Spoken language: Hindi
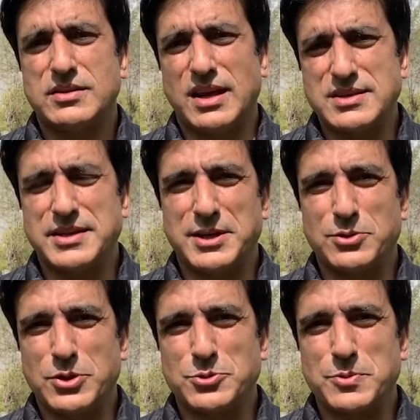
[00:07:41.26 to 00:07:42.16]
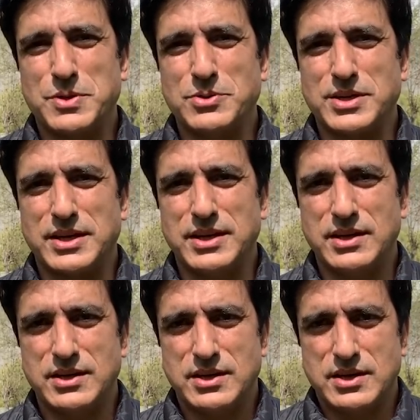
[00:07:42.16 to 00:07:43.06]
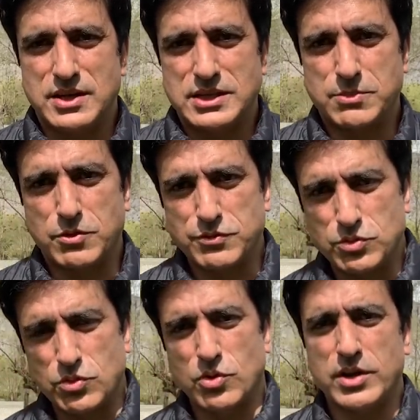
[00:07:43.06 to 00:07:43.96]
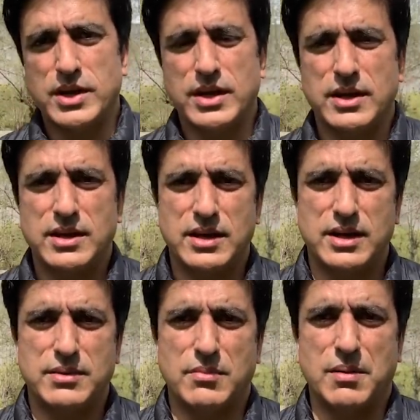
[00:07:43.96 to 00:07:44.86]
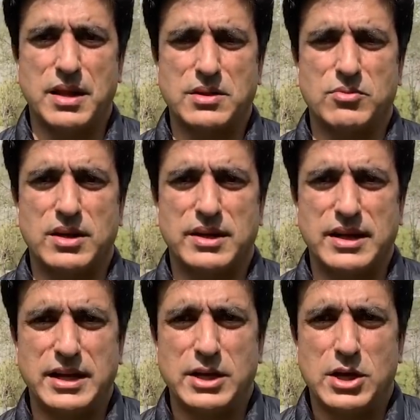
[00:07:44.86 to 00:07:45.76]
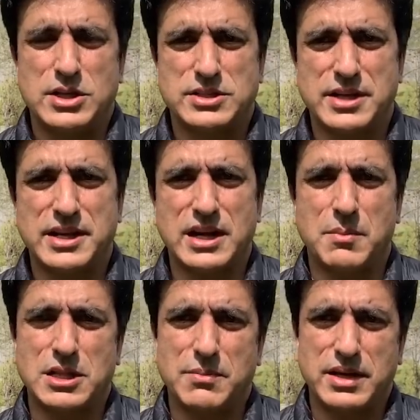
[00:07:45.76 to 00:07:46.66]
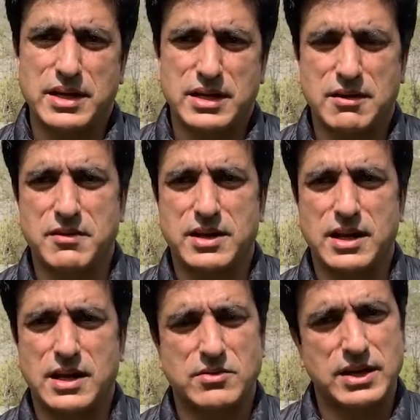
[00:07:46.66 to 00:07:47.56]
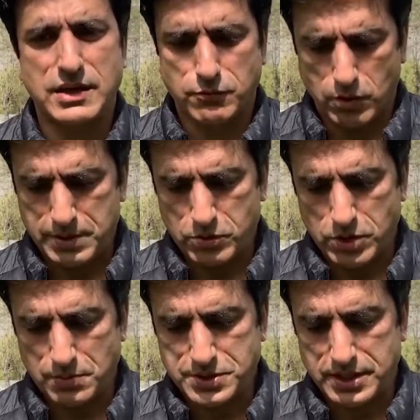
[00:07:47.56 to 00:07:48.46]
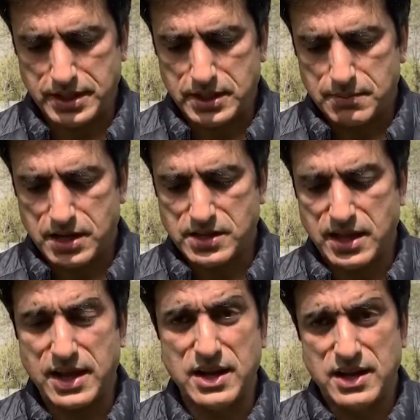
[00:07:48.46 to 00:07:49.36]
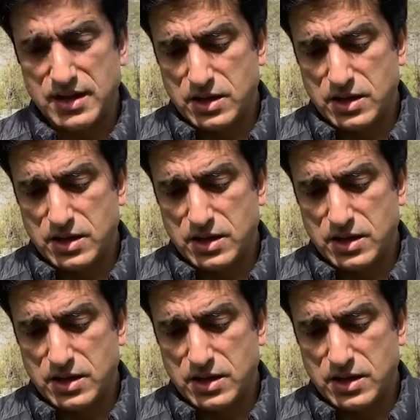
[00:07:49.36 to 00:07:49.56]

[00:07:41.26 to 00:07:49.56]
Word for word: आई सरेंडर थोड़ी सुब की हो जाएगी ना जब गुफ्तु हो रही है मामला को हल्का नहीं है सरेंडर का मतलब है कि कवर कर लिया तो उन्होंने कहा वो भी कोई ऑप्शन नहीं द हिल